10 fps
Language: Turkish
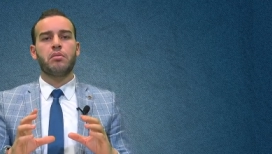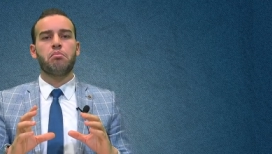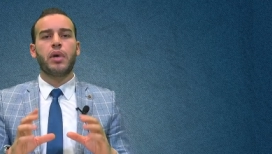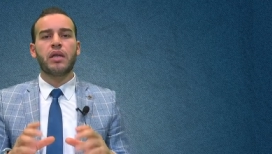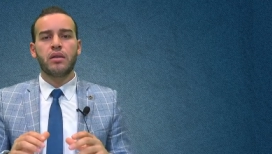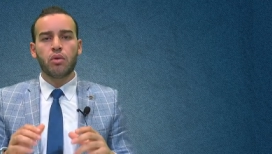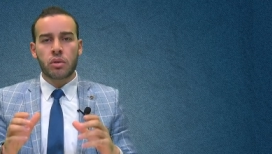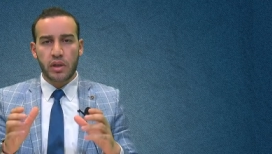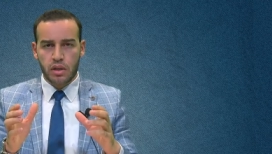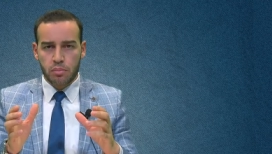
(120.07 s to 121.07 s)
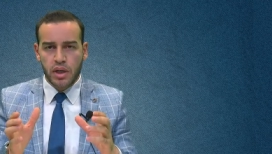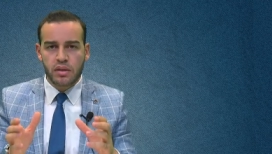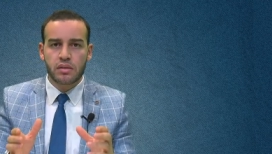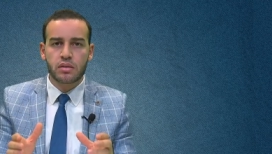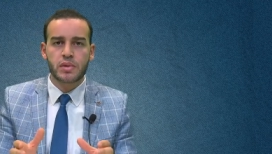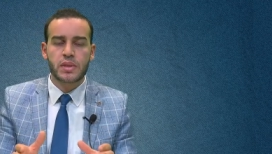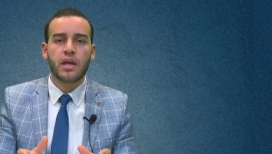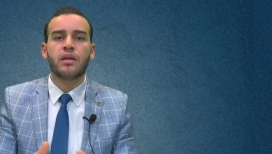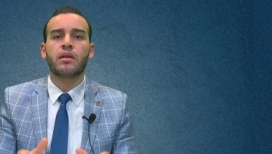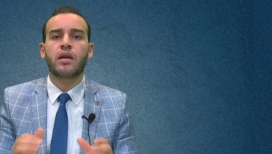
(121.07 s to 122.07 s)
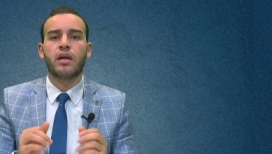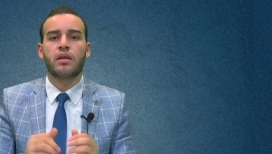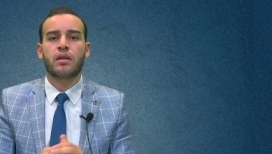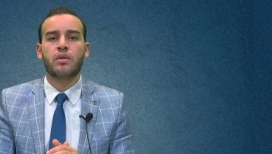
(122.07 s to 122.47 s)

madde olarak baktığımızdan kaynaklı